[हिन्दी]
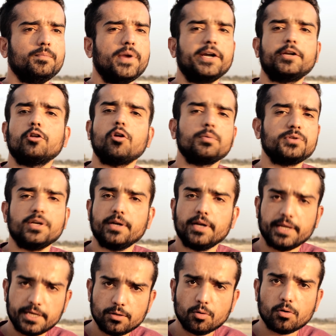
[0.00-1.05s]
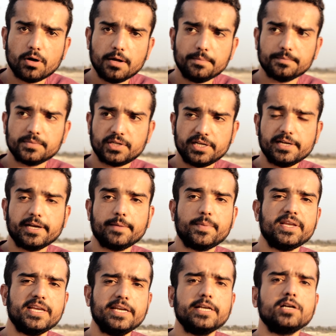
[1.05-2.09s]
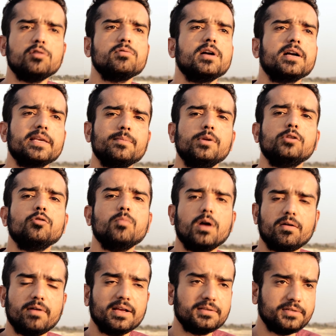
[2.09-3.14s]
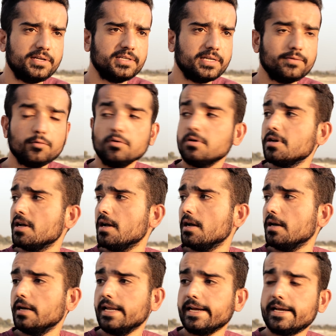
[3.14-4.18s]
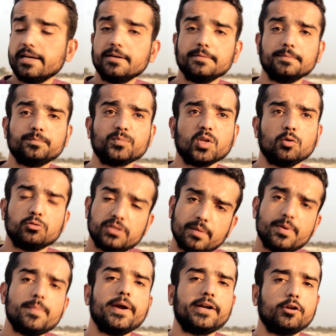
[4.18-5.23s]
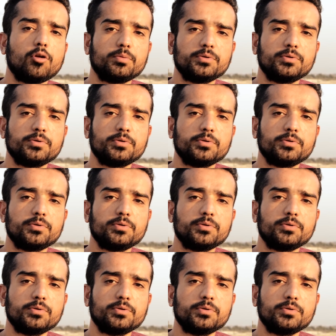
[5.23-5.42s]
बेटर ऑप्शन नहीं होगा ठीक है मैं ये नहीं कहूँगा कि बिल्कुल बकवास चीज़ है वो लेकिन उससे भी बेटर